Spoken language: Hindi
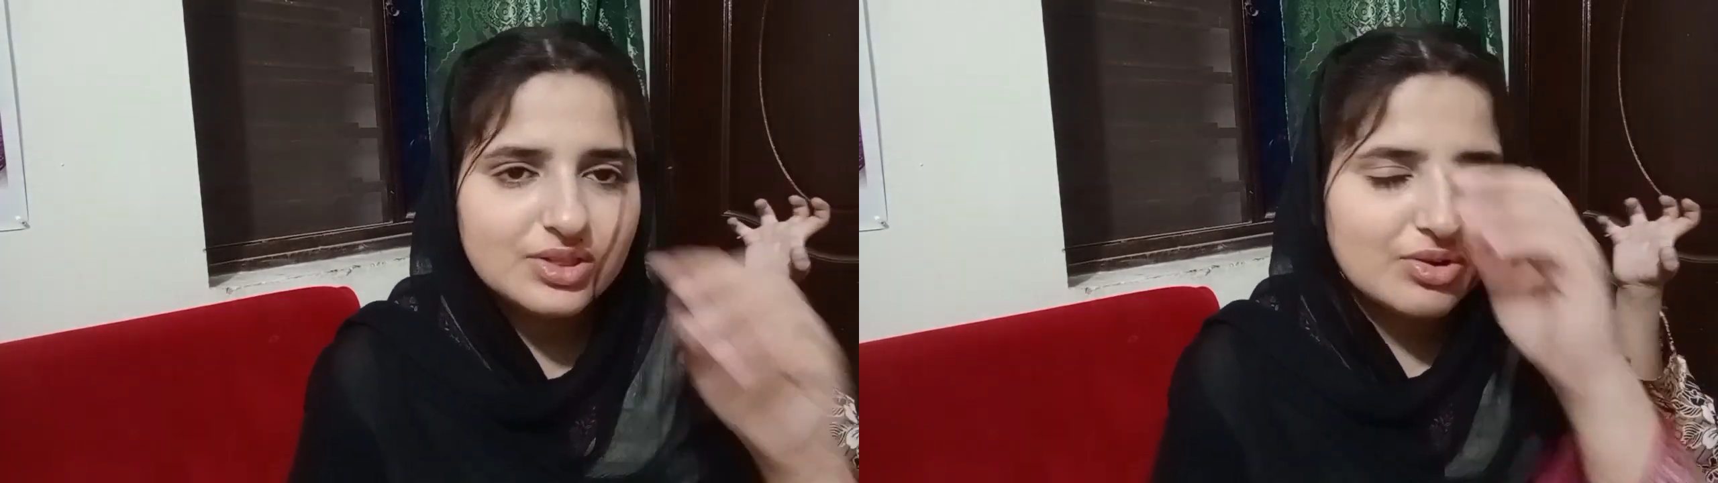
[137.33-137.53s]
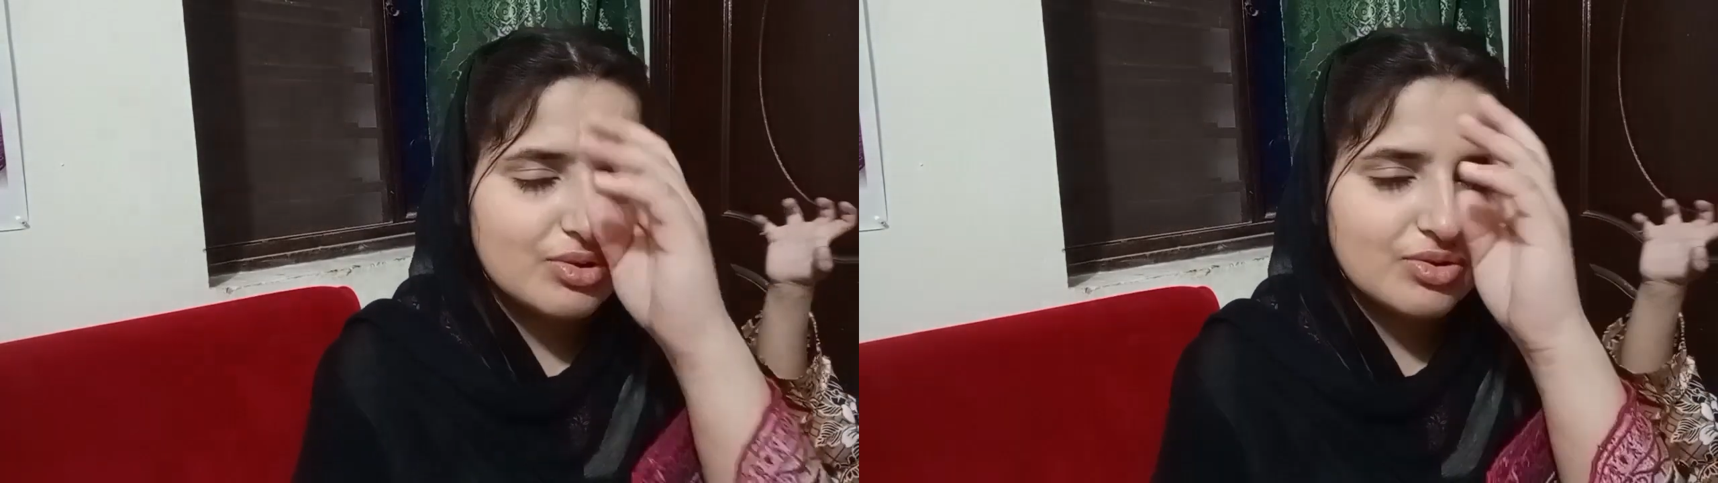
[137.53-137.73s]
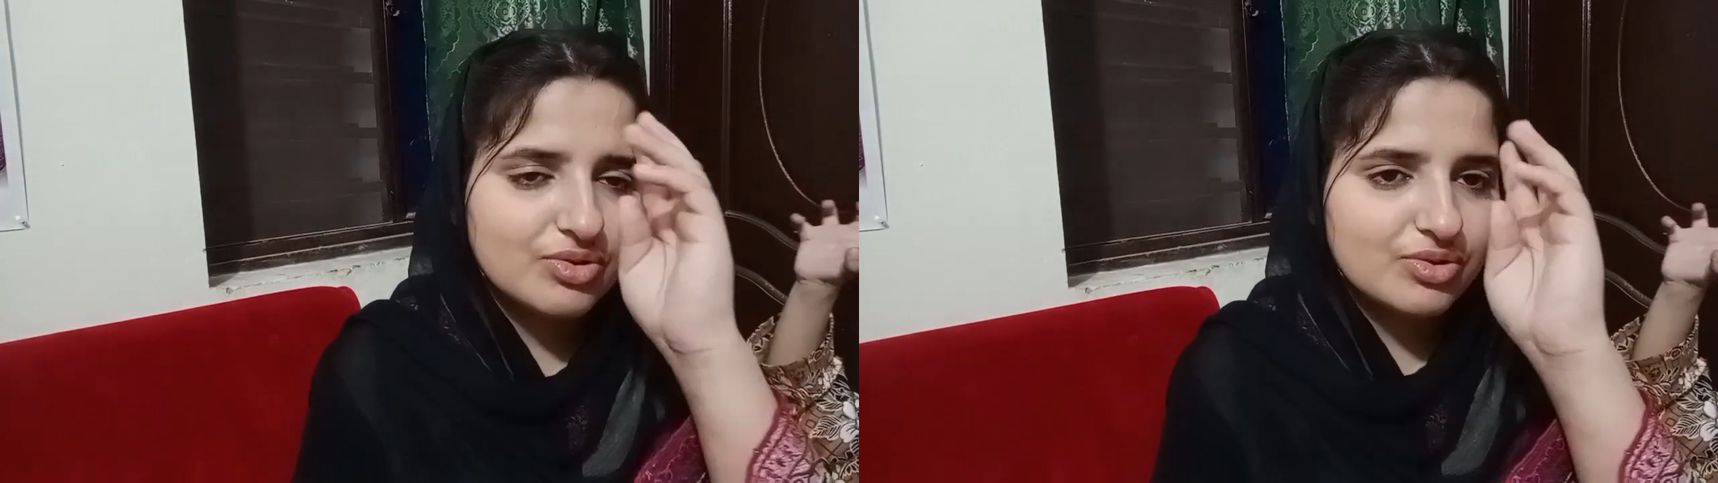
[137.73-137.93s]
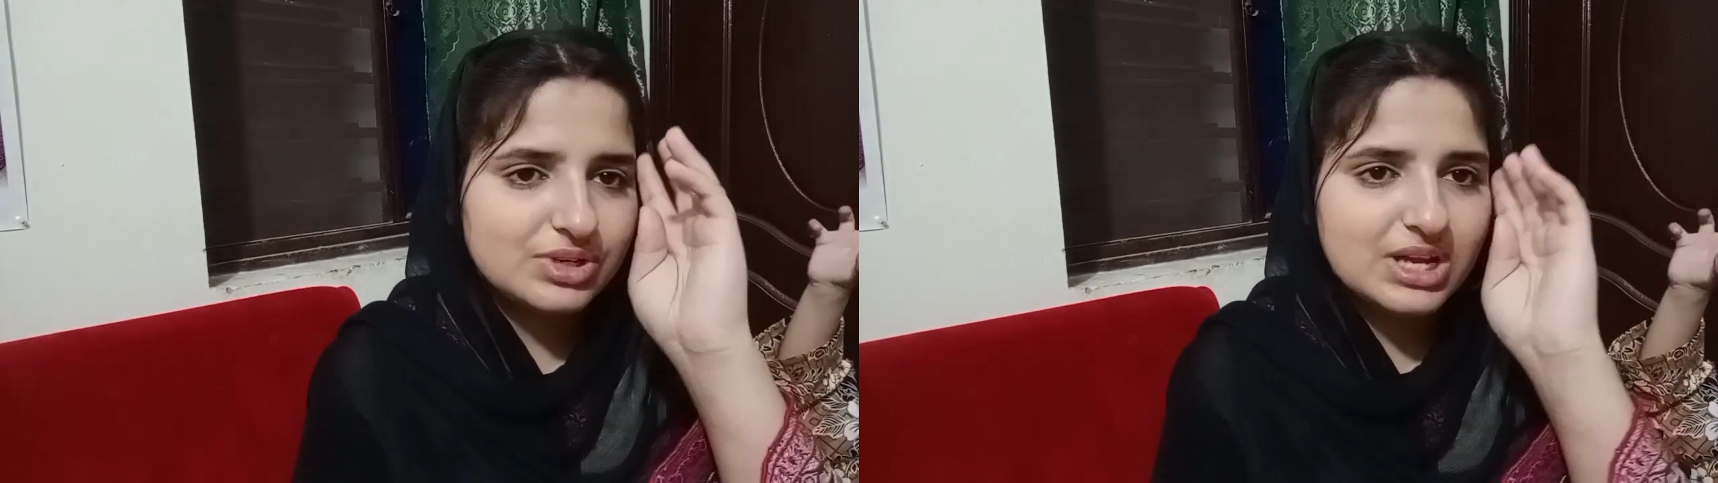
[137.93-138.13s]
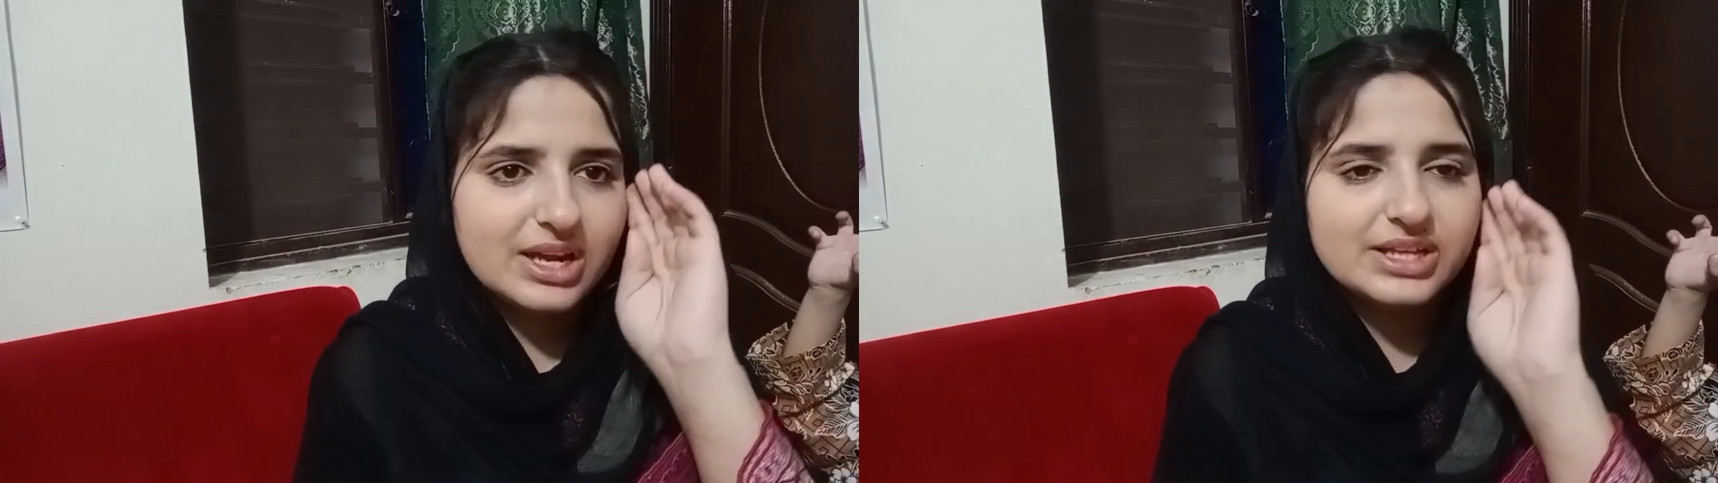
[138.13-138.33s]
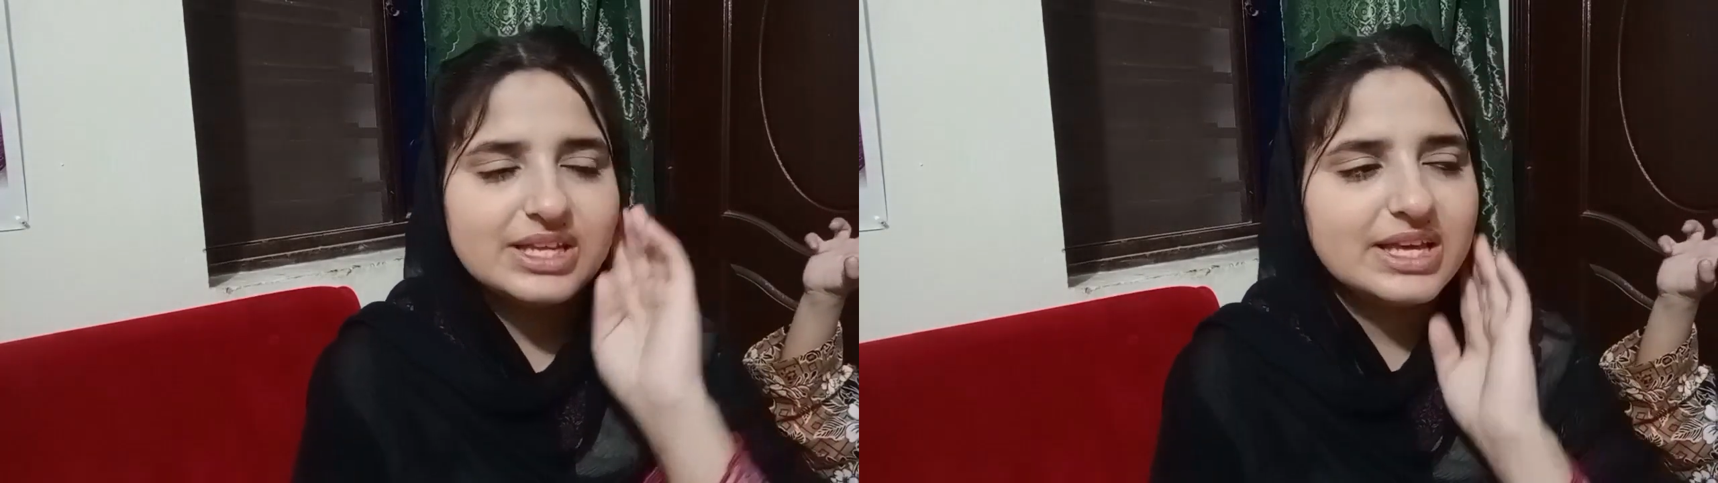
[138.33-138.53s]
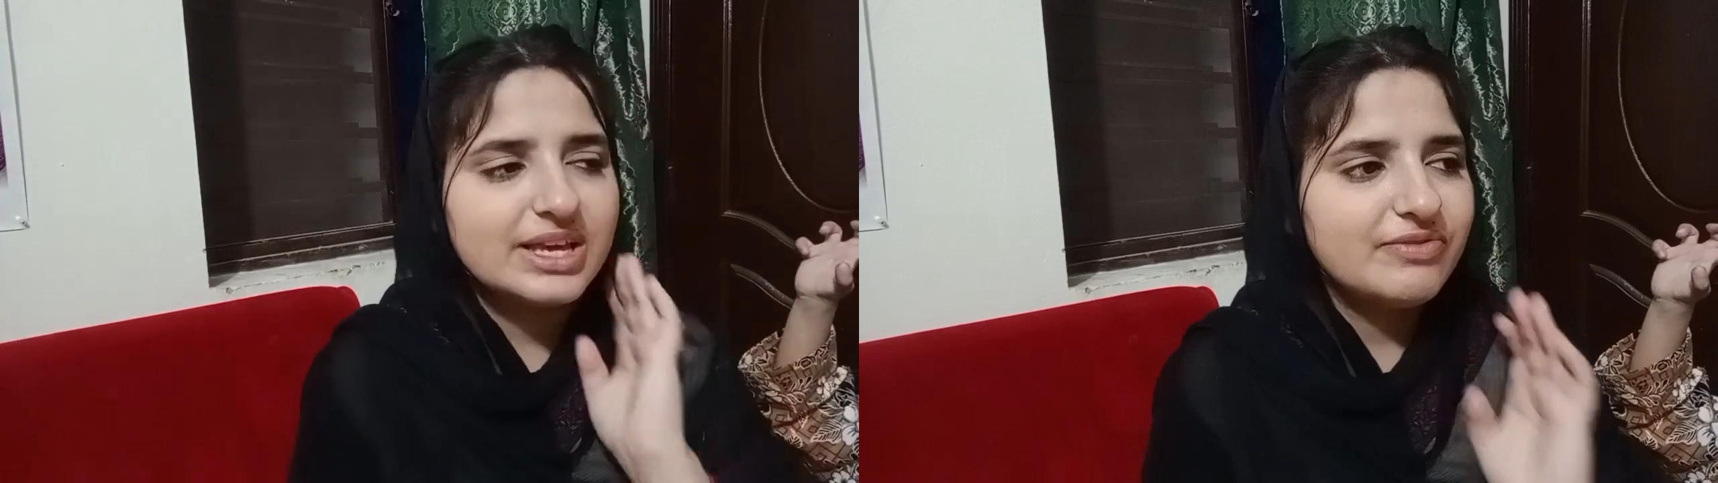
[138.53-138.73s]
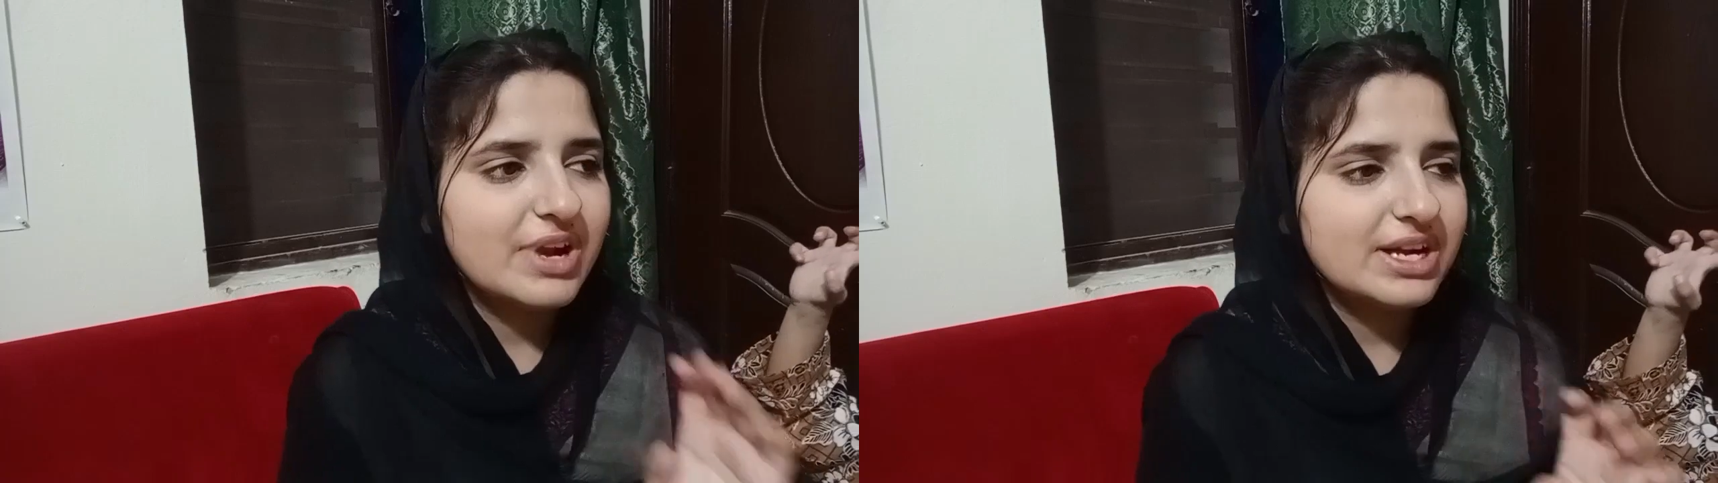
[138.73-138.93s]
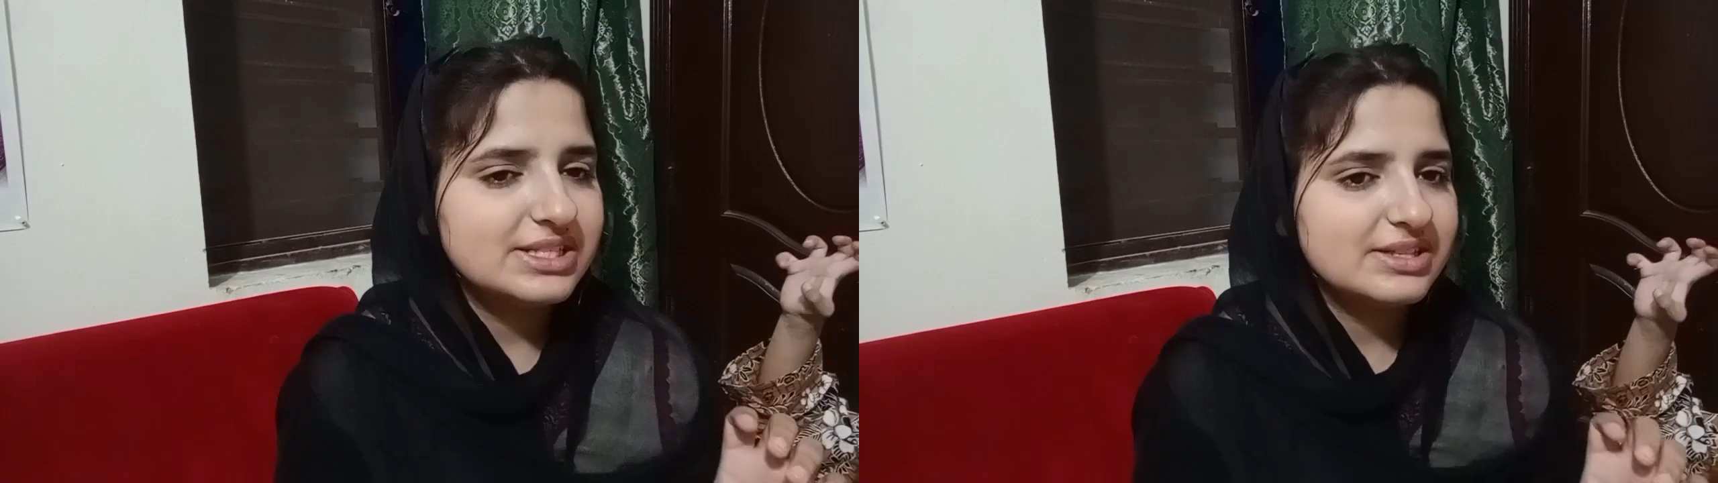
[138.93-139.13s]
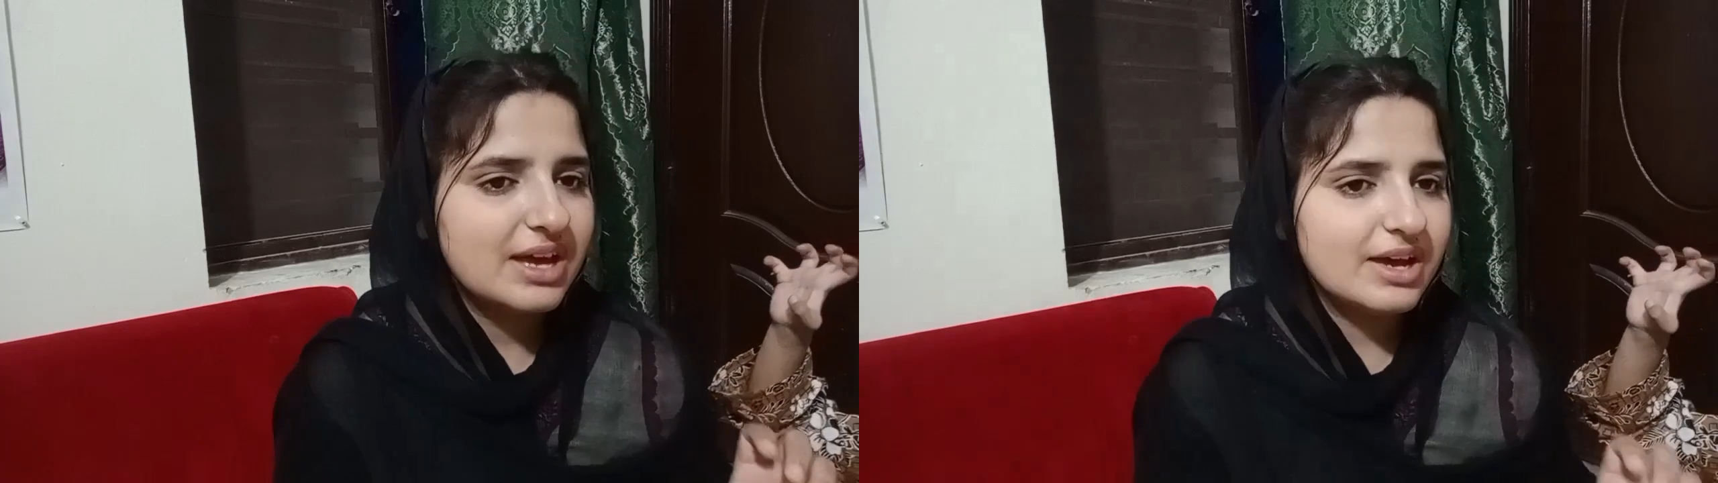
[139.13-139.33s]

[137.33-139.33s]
तो ये ना ये देखिए फ्रेंड्स